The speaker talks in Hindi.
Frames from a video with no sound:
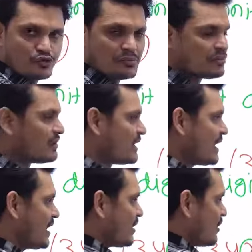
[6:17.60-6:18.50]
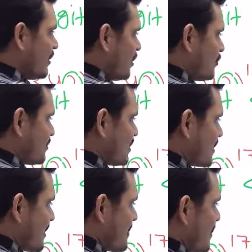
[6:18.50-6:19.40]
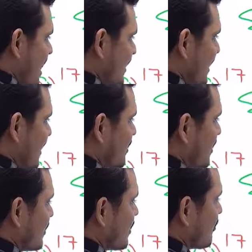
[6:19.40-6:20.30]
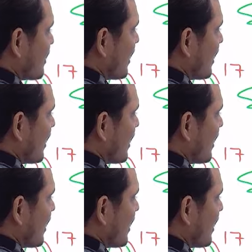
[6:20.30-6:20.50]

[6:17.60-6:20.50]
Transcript: जिसको बोलते हैं तो सत्रह में भाग देंगे तो कितना हो